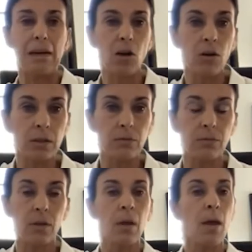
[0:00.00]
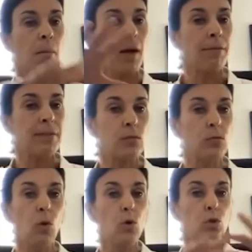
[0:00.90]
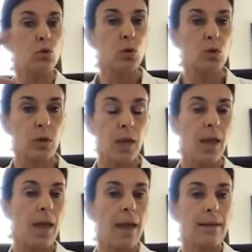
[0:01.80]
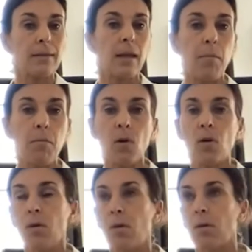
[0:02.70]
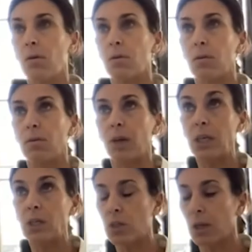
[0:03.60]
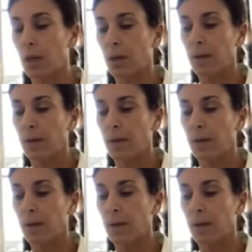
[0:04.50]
des langues différentes. Bref, c'est une ressource extrêmement euh, riche